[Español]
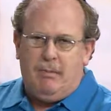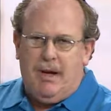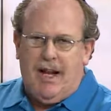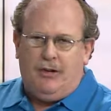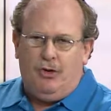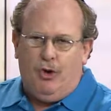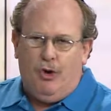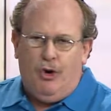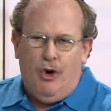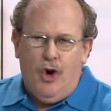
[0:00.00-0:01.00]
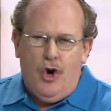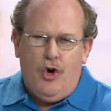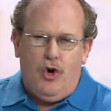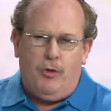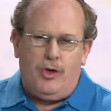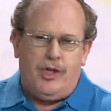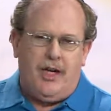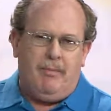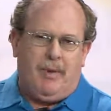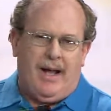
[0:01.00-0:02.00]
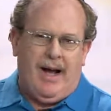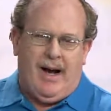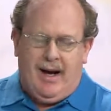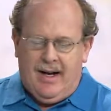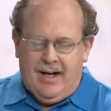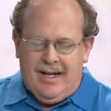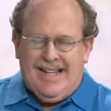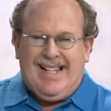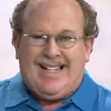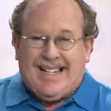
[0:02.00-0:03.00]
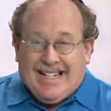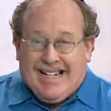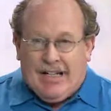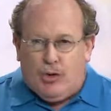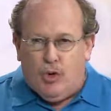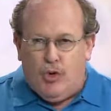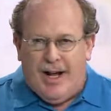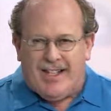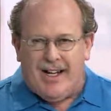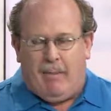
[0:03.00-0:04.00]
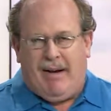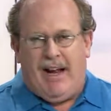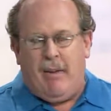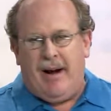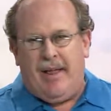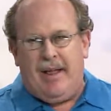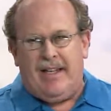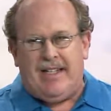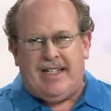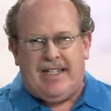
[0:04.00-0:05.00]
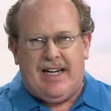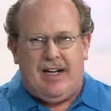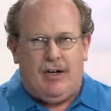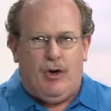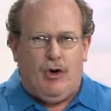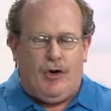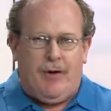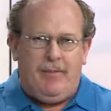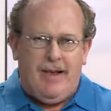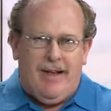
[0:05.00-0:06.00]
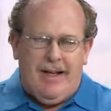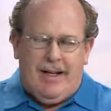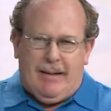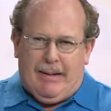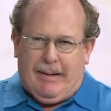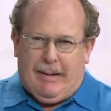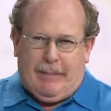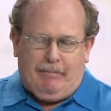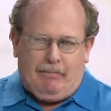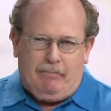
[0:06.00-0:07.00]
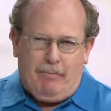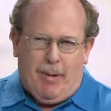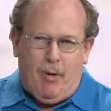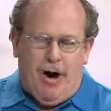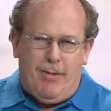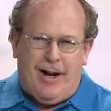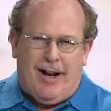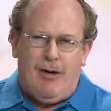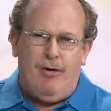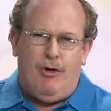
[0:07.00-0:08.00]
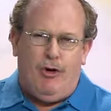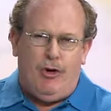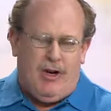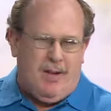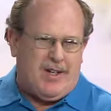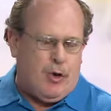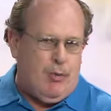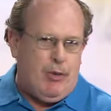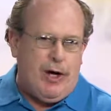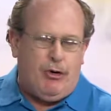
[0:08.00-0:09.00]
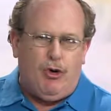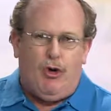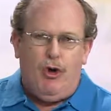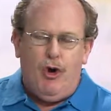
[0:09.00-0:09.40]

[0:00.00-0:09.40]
mirando como siempre a las escrituras, la palabra del Señor. vamos a hablar algo hoy que va a ser un poquito